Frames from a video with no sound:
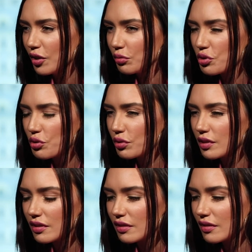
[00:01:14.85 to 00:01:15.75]
ну,
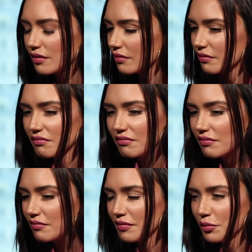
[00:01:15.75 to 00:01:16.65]
чуть-чуть, э,
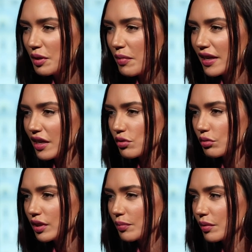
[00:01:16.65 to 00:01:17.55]
ну, не моя
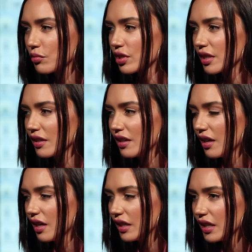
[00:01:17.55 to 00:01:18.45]
история, потому что
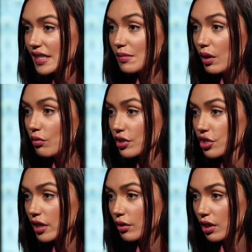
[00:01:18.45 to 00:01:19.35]
я себя
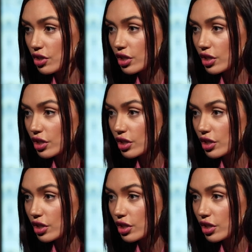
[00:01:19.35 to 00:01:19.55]
уважаю как